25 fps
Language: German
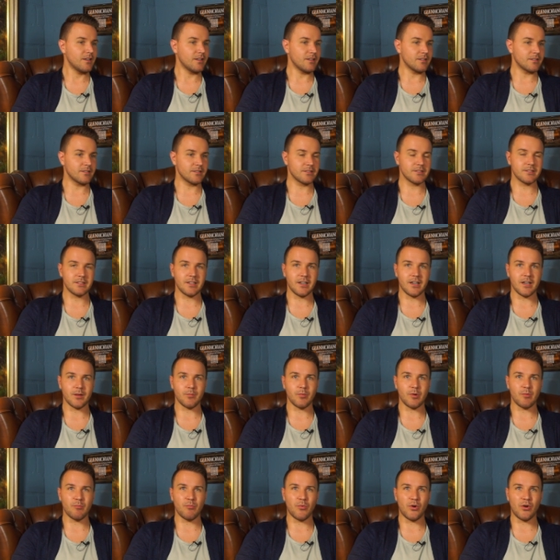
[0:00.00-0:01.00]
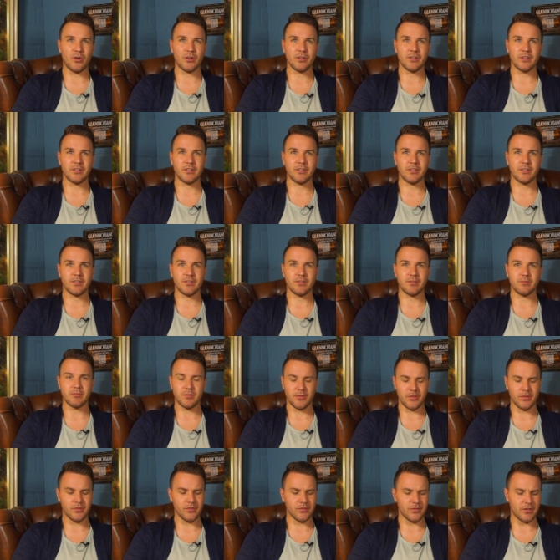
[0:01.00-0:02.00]
Äh, ja, aber morgen ist,
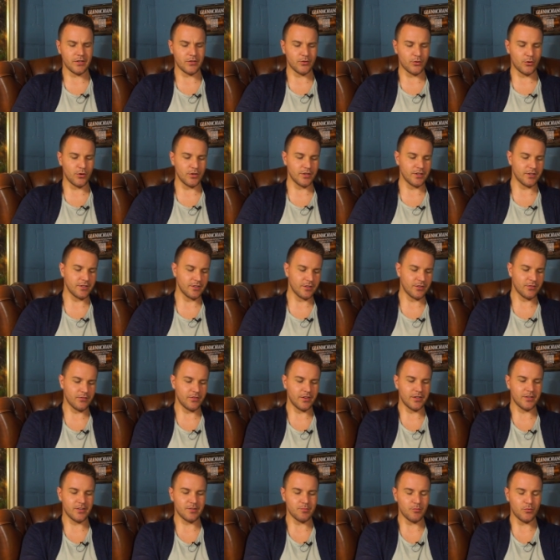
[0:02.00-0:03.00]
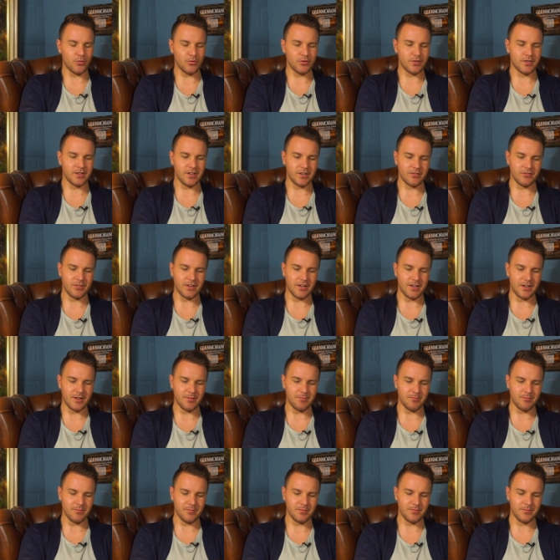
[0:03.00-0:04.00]
beziehungsweise heute ist jetzt Pfingstmontag. Wir
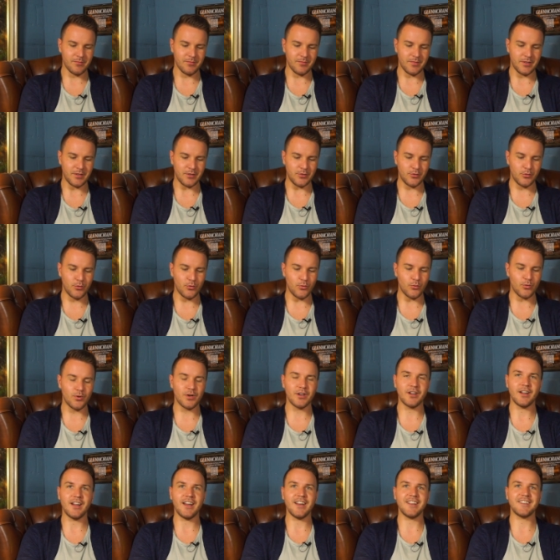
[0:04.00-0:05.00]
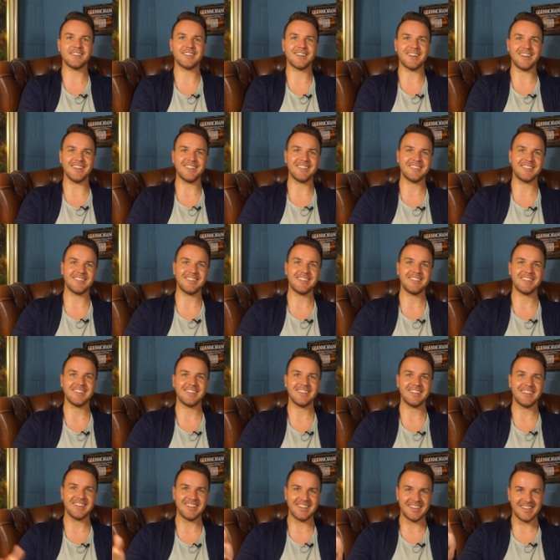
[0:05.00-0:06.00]
haben 0 Uhr
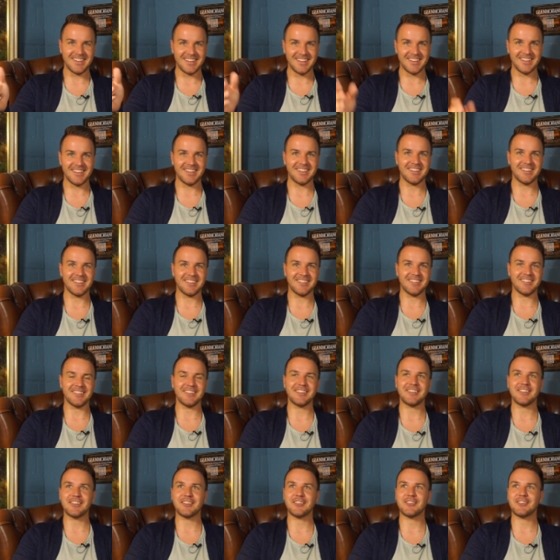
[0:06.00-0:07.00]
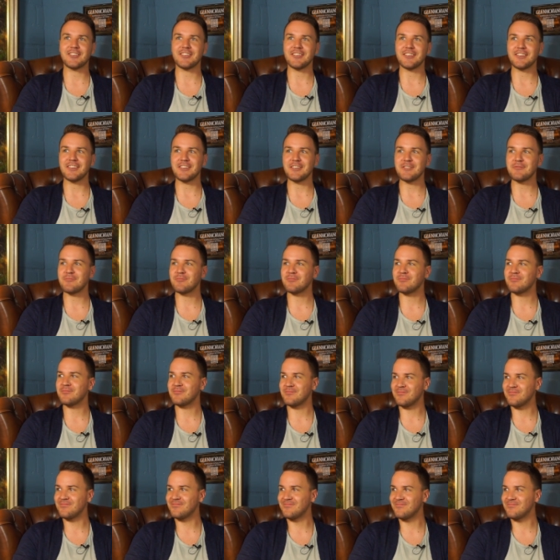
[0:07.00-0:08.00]
31. Ihr seht, jetzt äh,
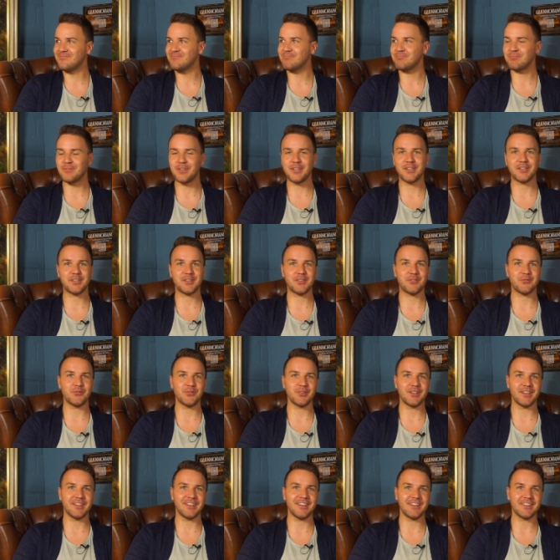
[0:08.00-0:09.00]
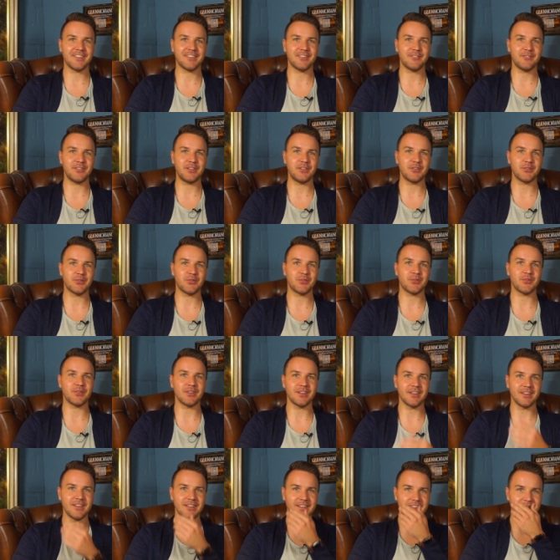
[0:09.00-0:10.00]
bin ich gezwungen, hier nachts die Videos zu
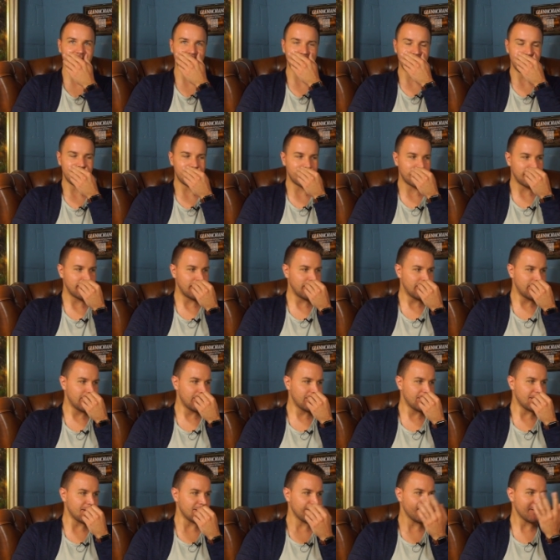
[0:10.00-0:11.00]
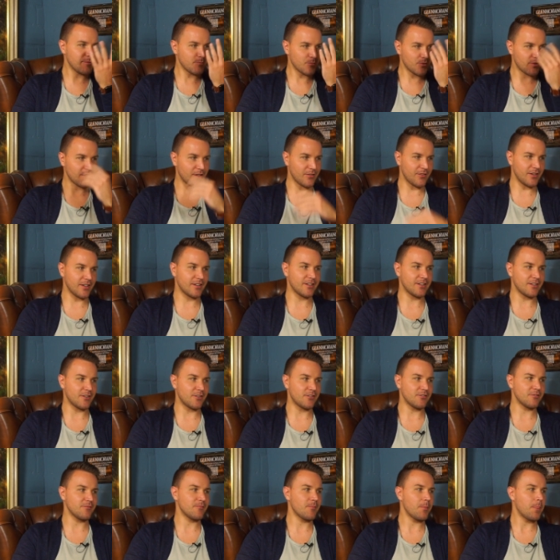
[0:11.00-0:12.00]
drehen. Äh, muss ja
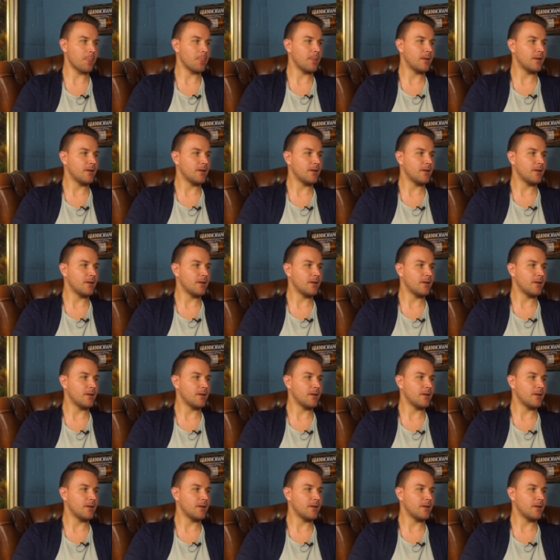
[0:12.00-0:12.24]
weiterlaufen.